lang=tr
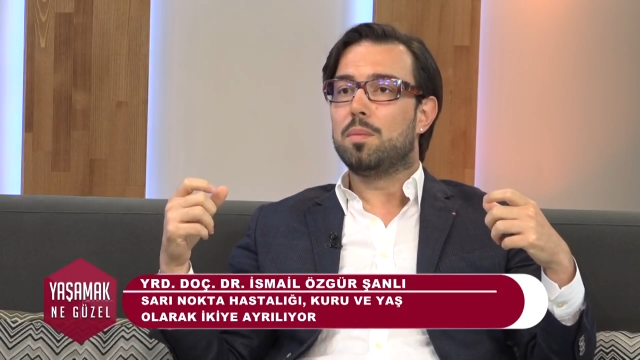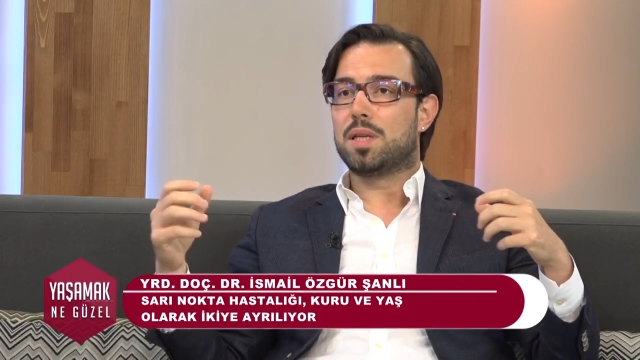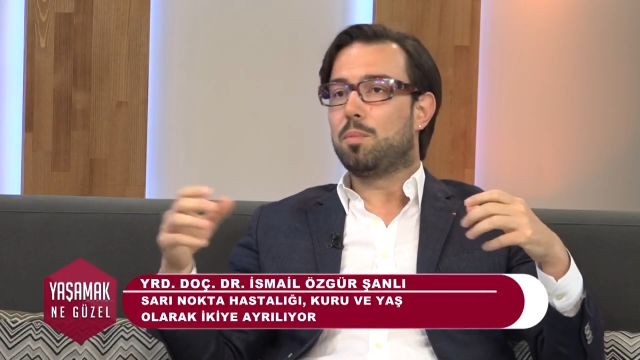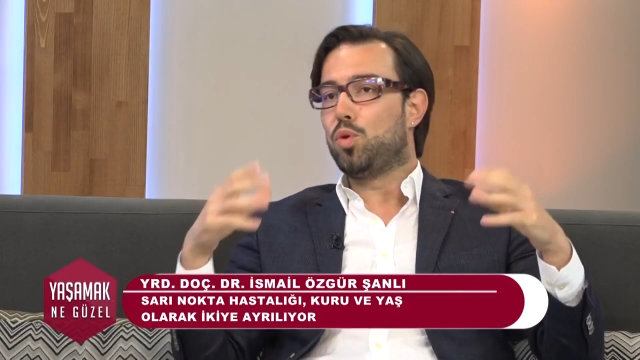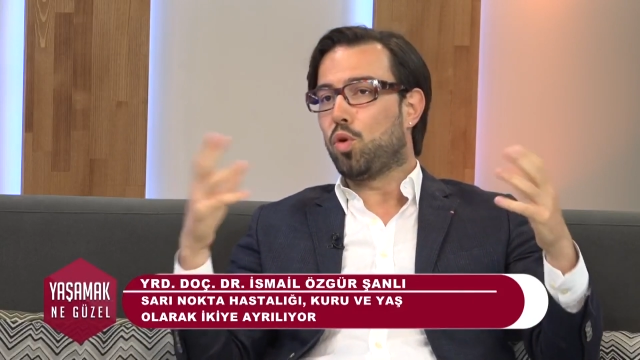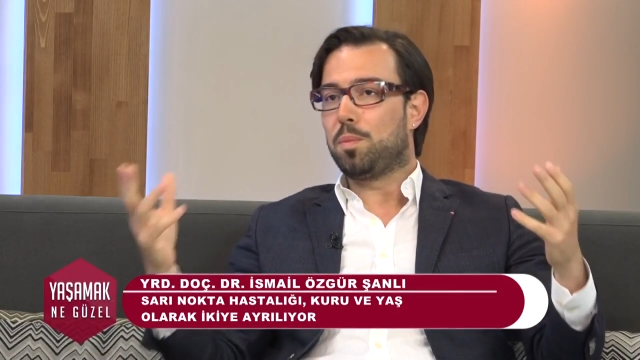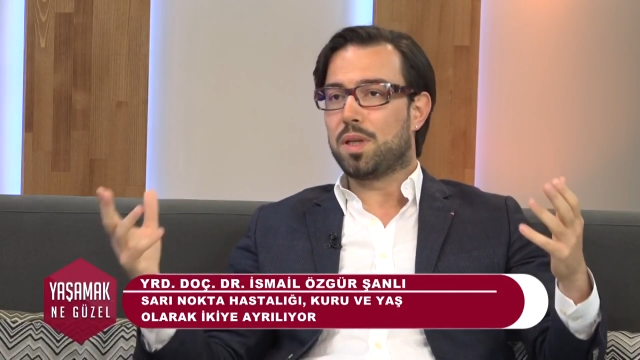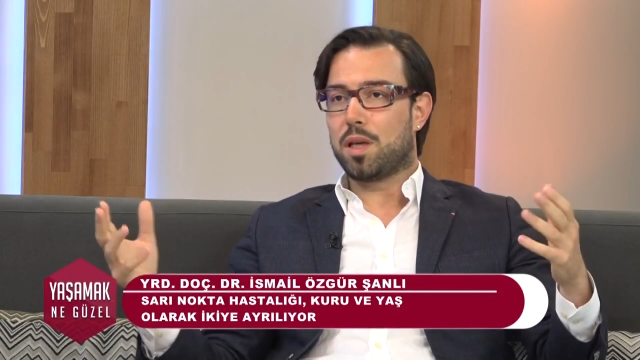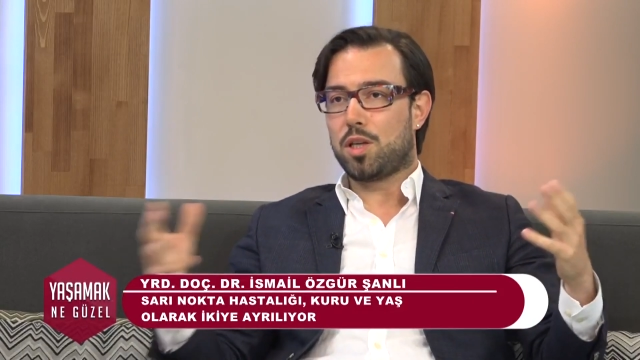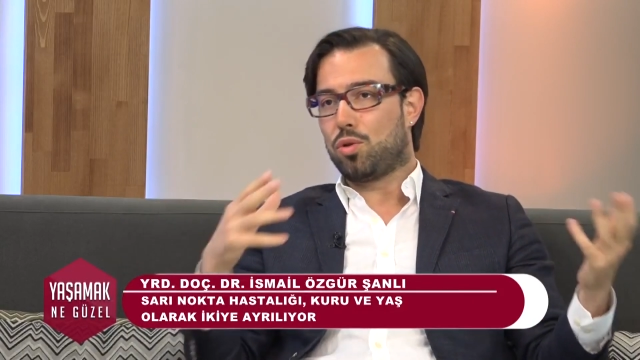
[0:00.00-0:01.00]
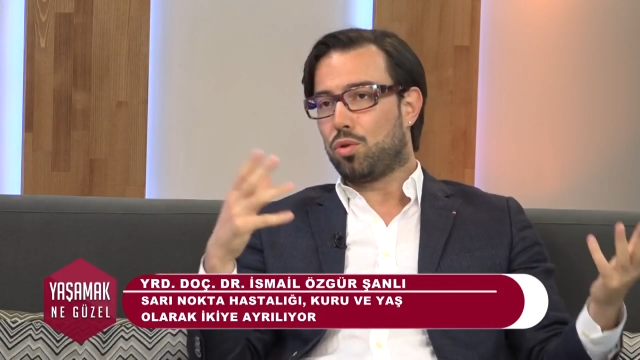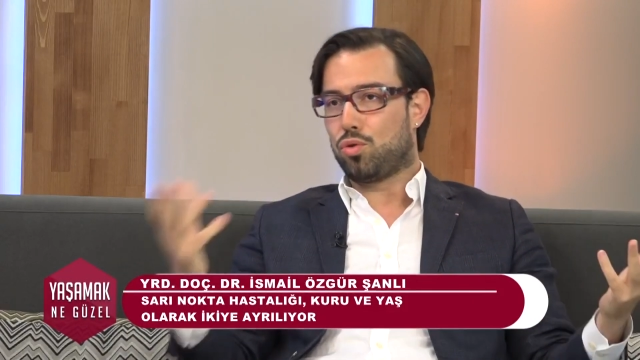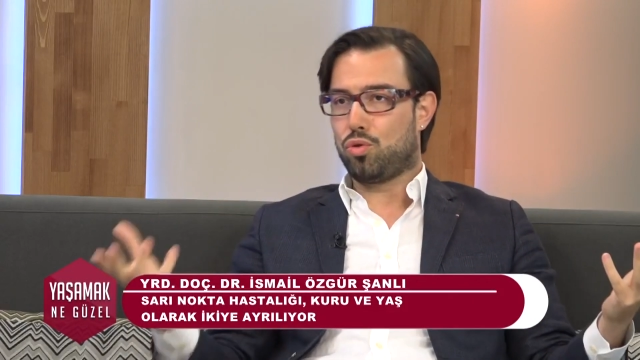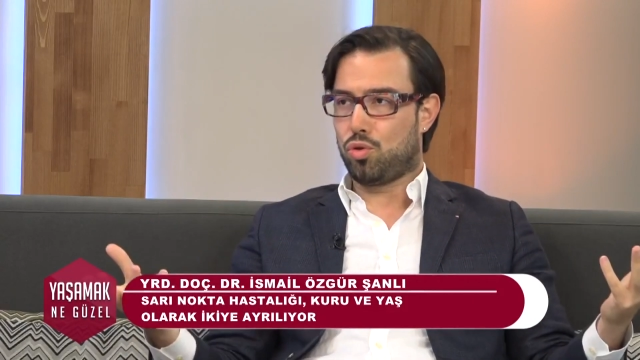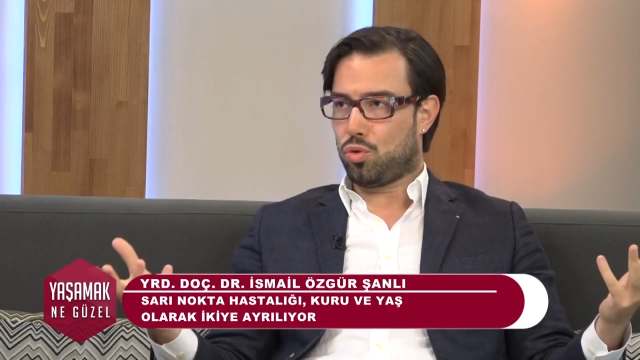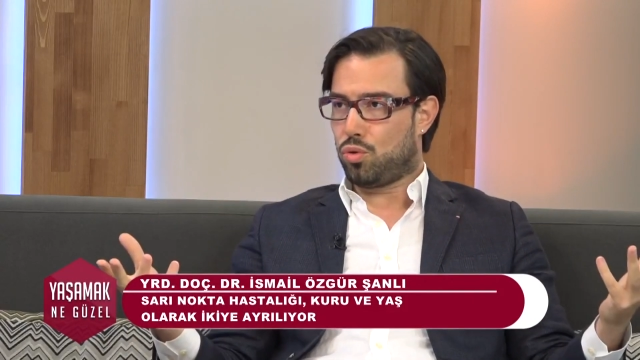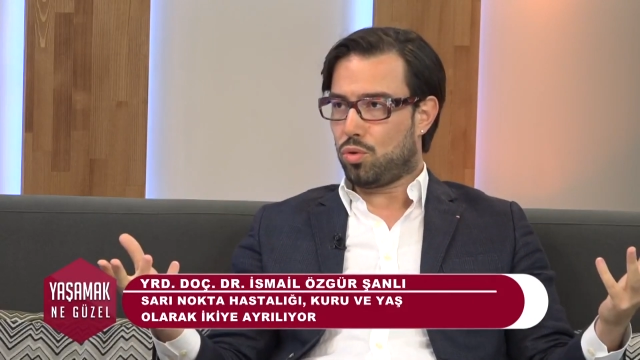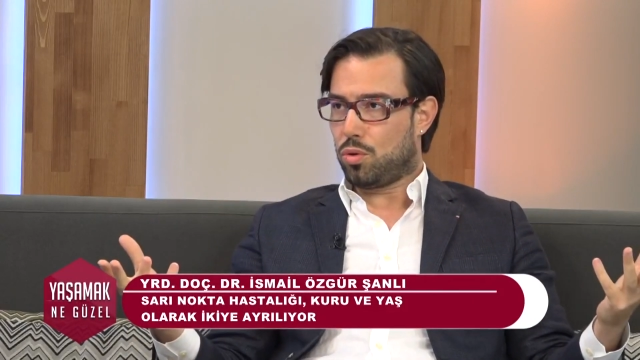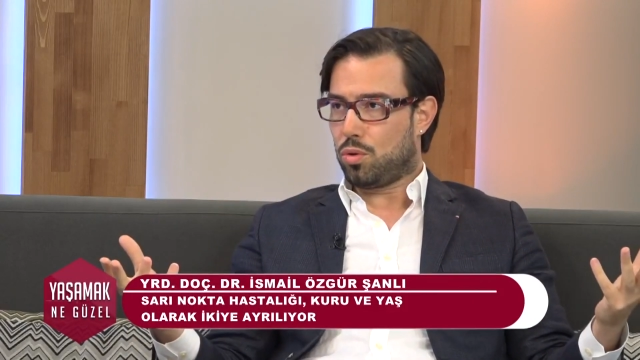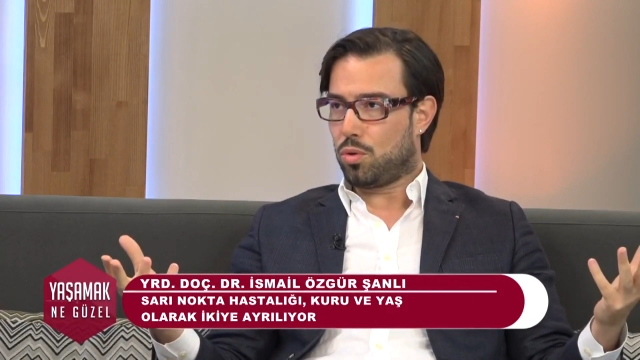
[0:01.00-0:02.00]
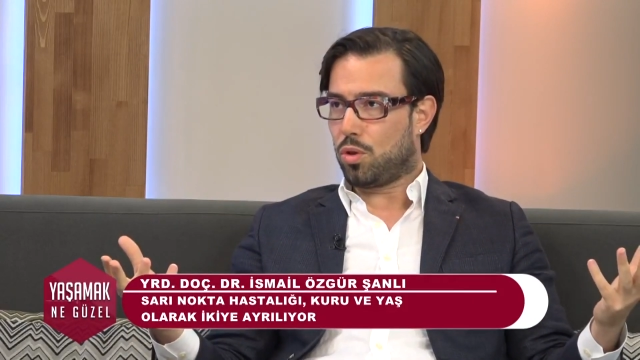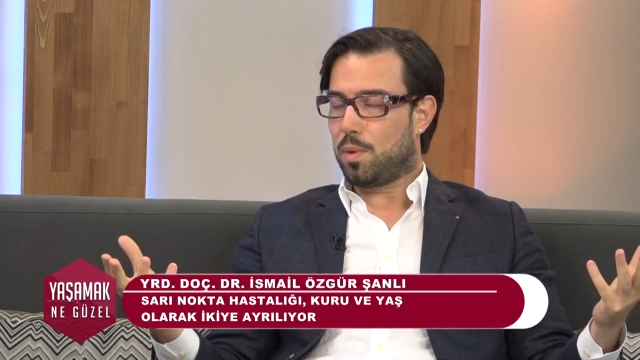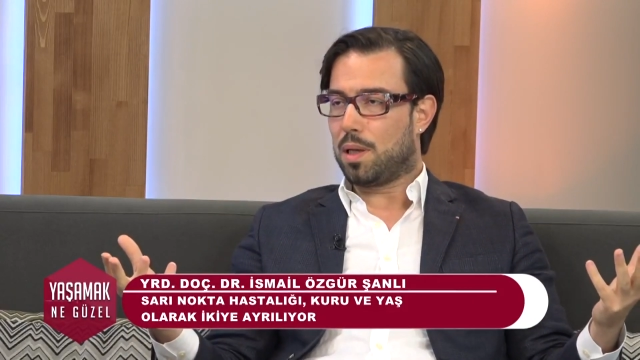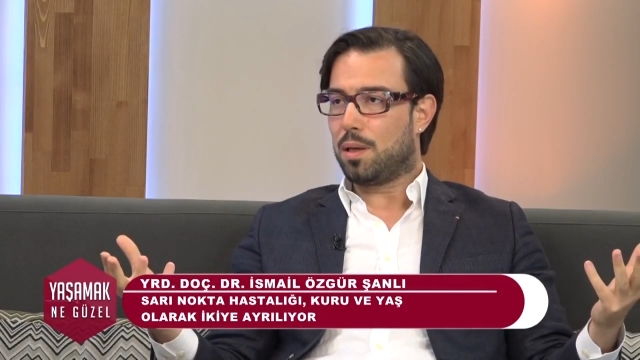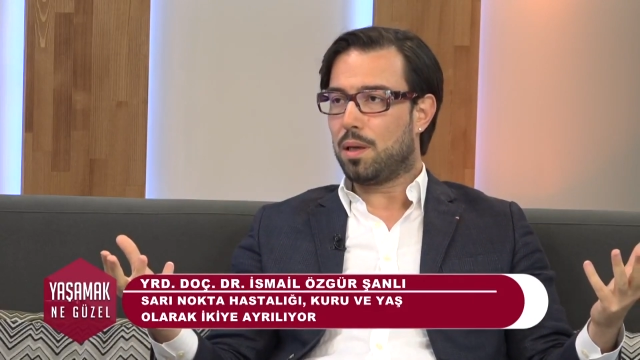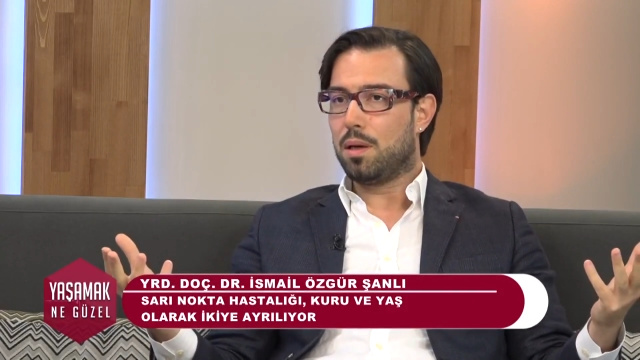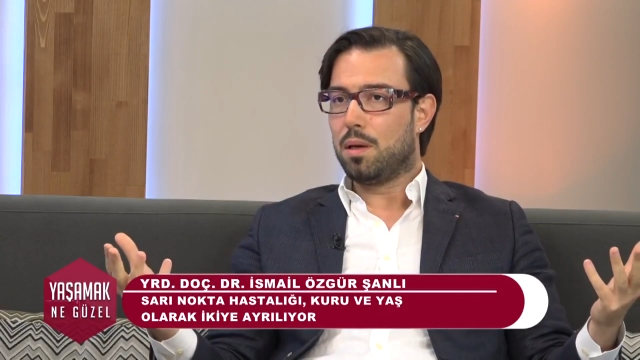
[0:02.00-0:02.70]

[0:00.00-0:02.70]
mesela miyopların gece görüşü düşüktür normalde.